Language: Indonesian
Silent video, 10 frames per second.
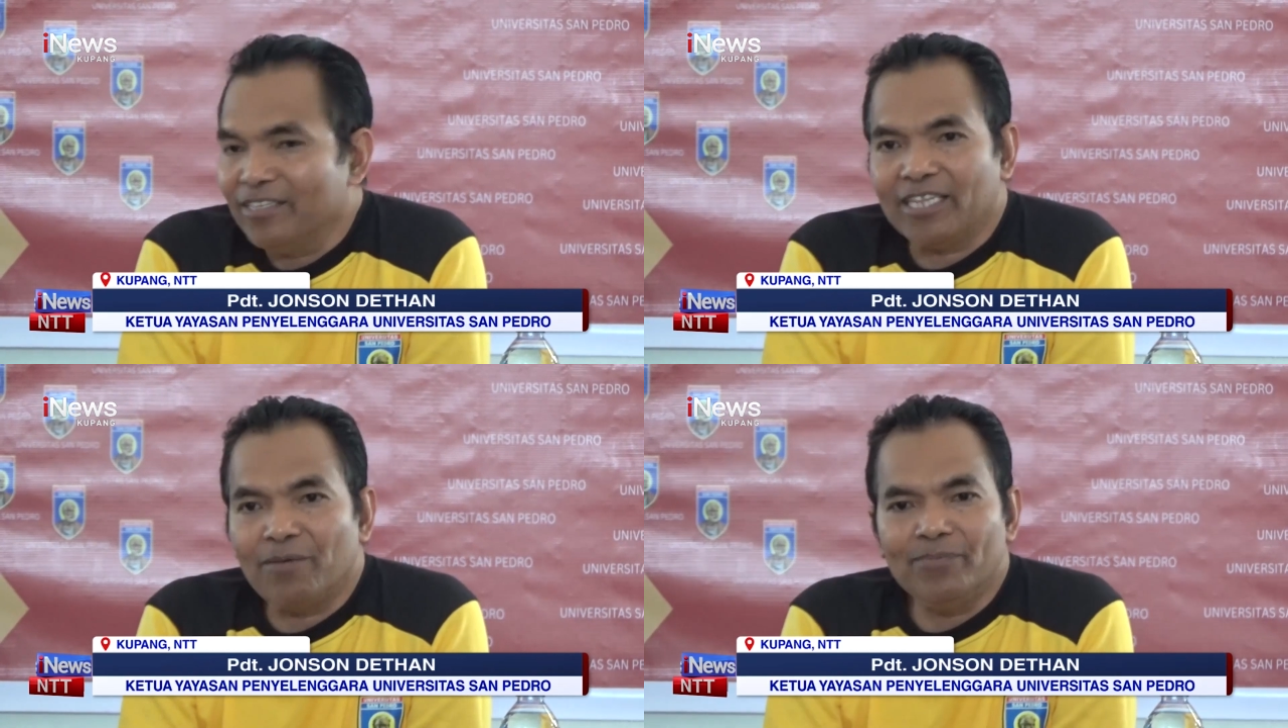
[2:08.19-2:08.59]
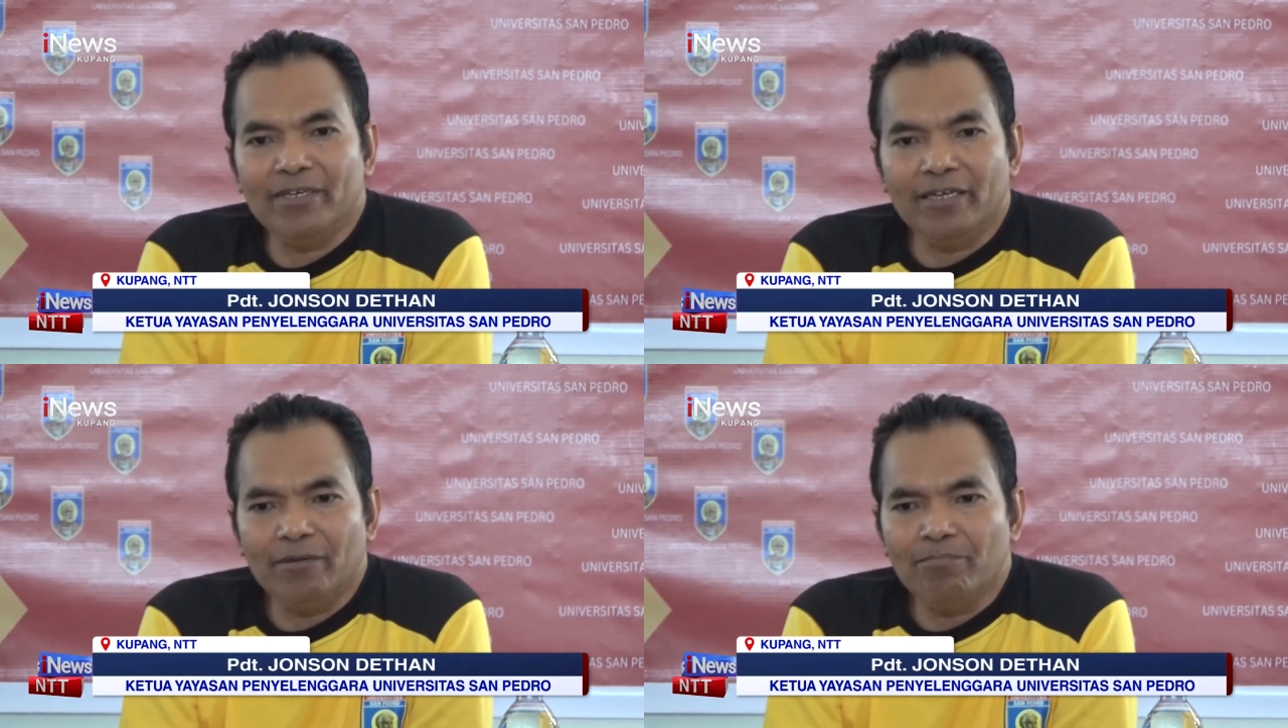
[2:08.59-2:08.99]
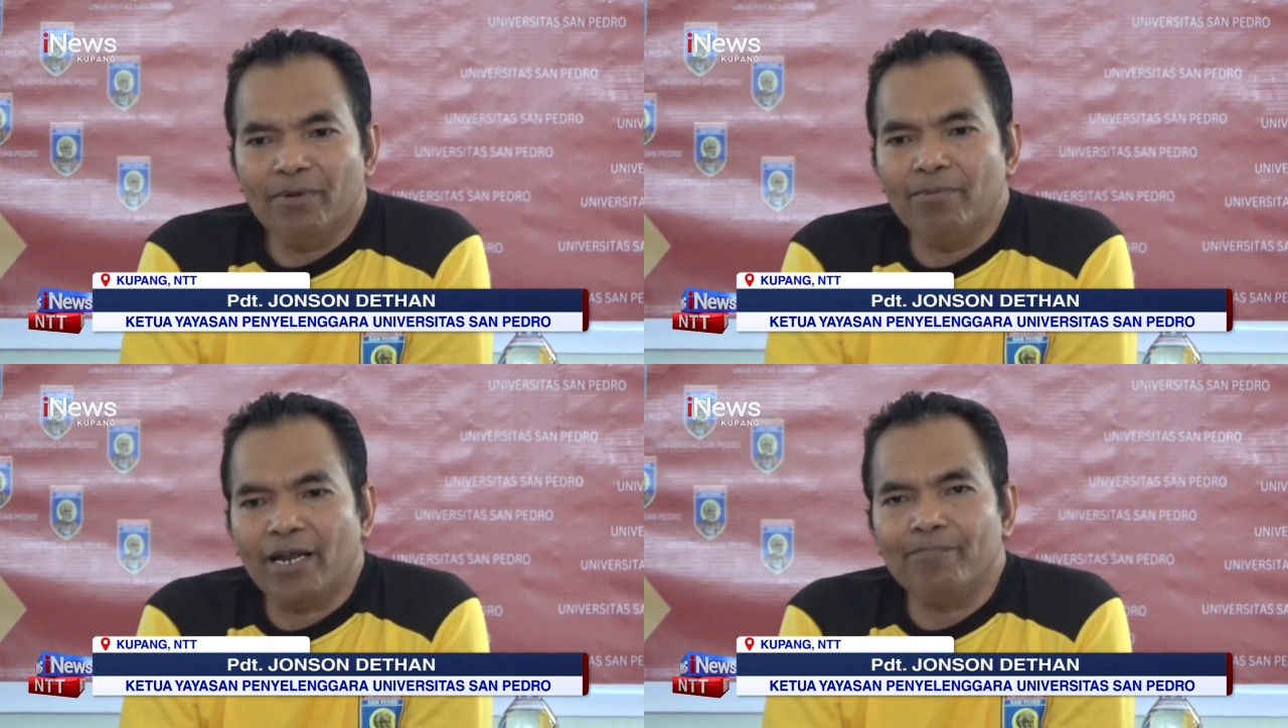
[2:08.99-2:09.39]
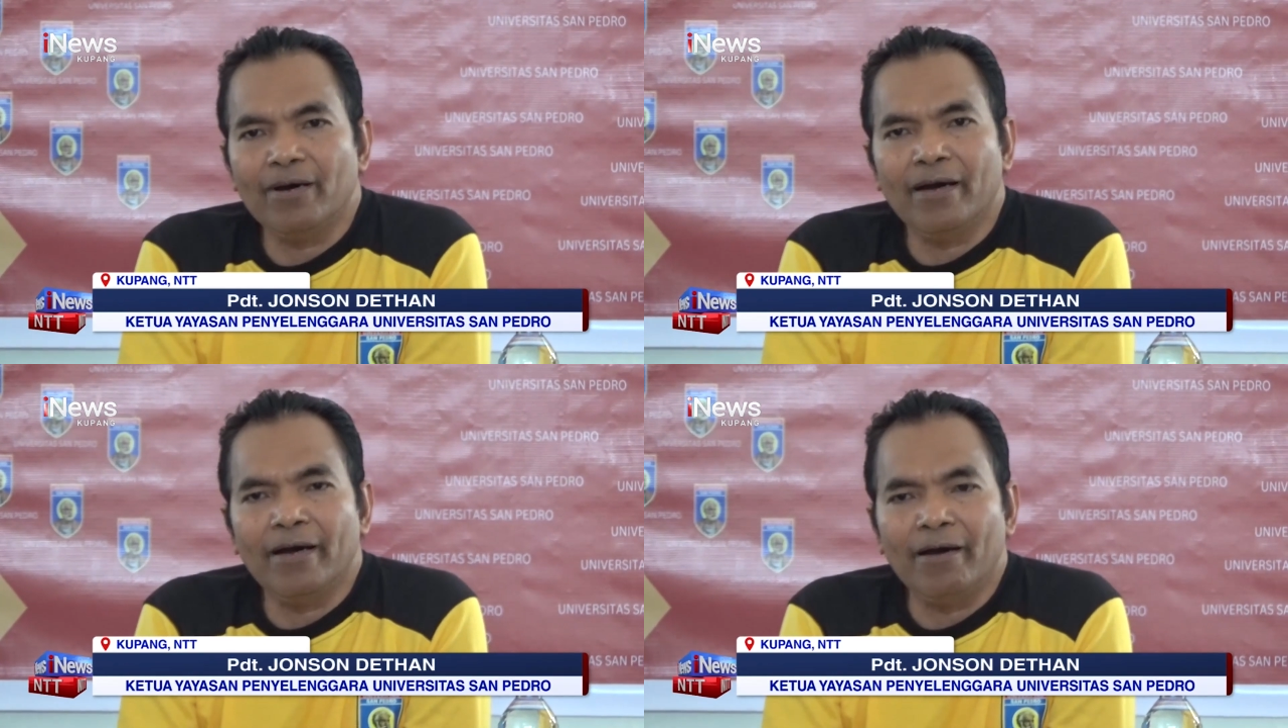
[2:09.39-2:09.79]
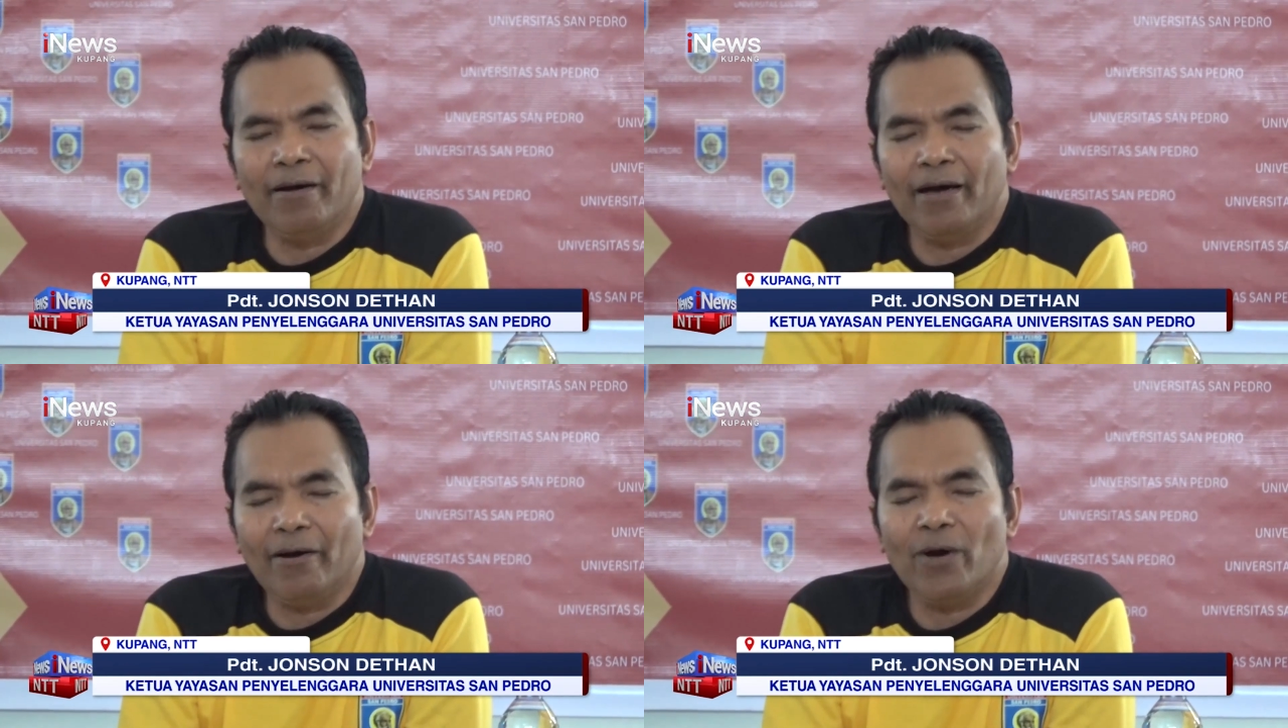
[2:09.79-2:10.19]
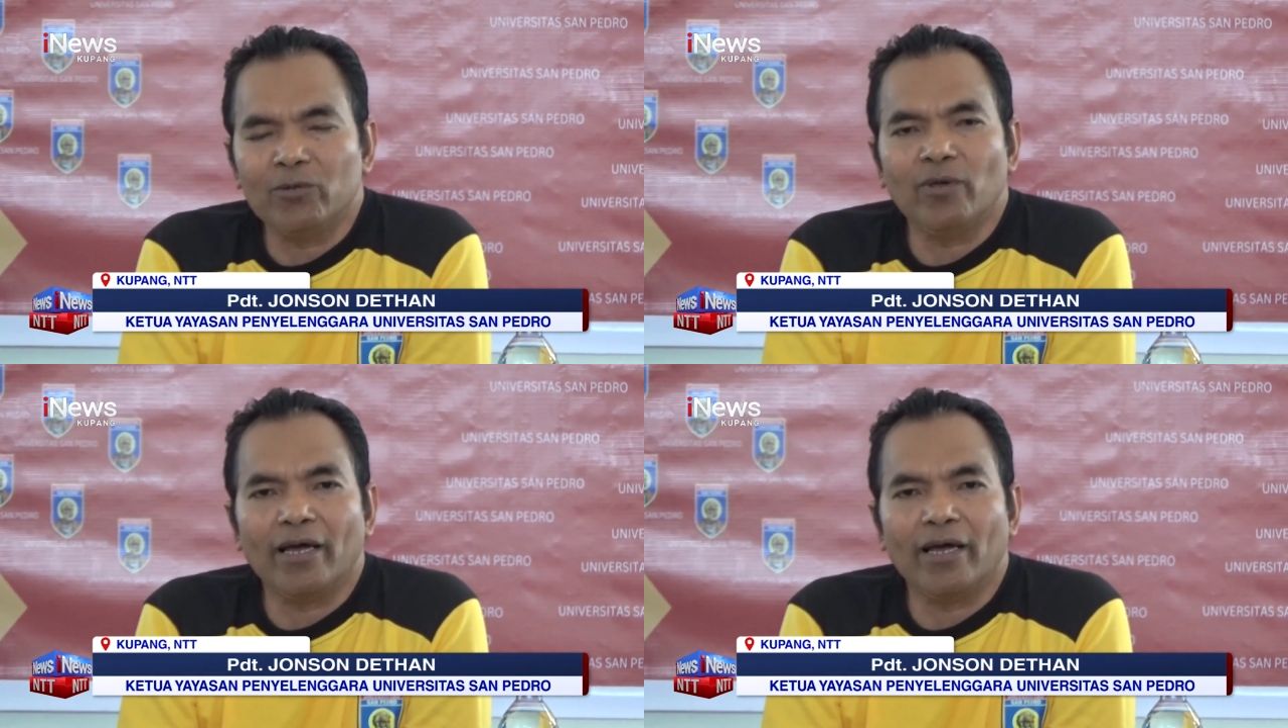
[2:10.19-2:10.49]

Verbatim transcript: Tetapi beberapa waktu